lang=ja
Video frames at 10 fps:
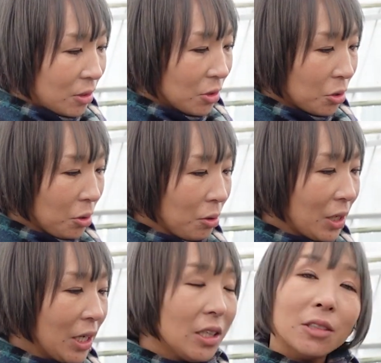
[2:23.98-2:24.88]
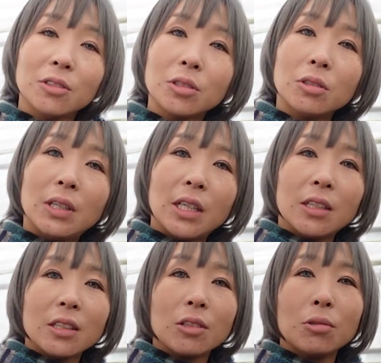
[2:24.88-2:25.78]
外管理の人は
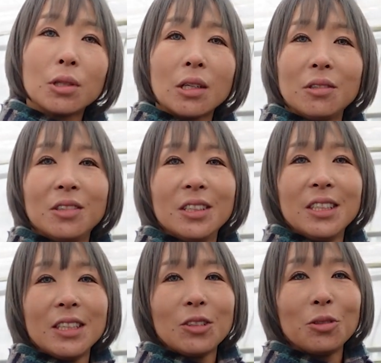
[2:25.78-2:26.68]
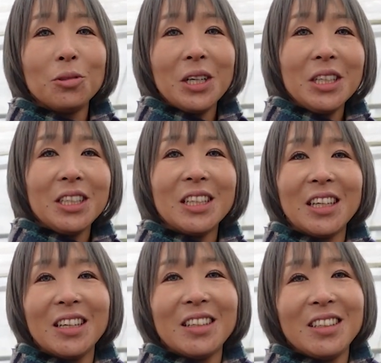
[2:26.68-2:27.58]
どうだろう。外管理
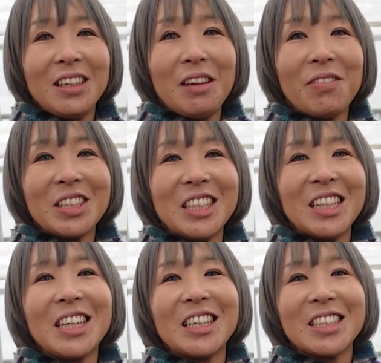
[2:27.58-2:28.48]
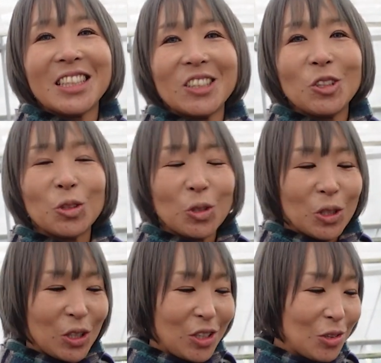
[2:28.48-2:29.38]
で今してないからさ、ちょっと
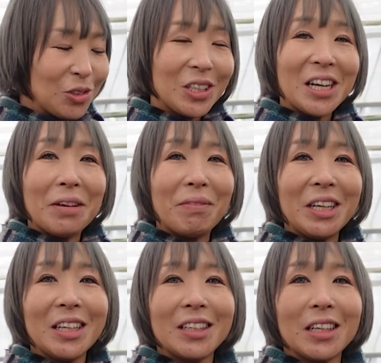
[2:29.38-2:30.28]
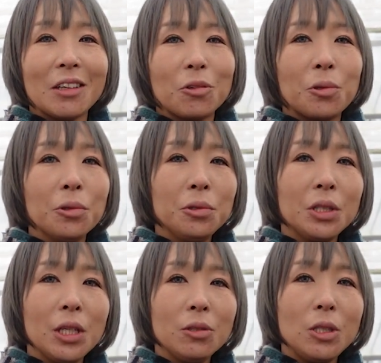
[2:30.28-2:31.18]
記憶が曖昧なんだけど、このぐ
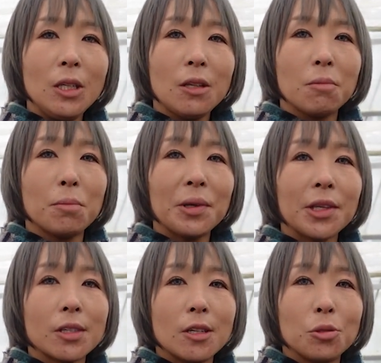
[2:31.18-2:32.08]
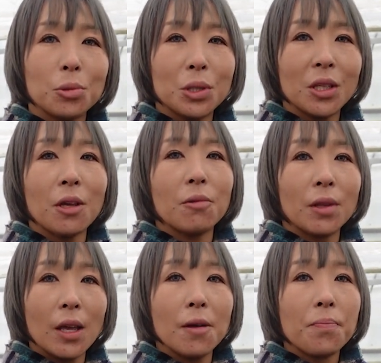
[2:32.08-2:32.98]
らいの時期でもまだ成長してたよ。
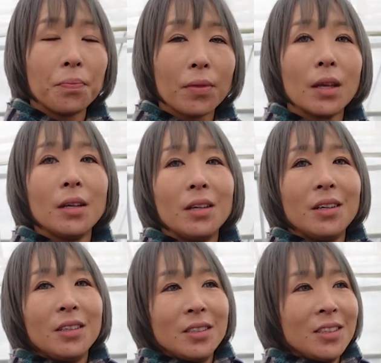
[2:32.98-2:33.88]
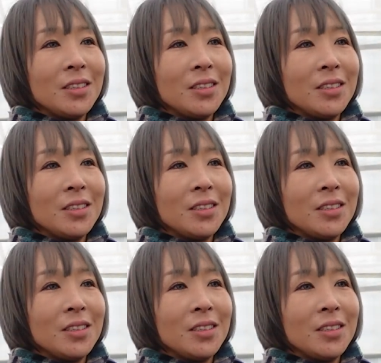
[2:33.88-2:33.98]
と思うんだよね。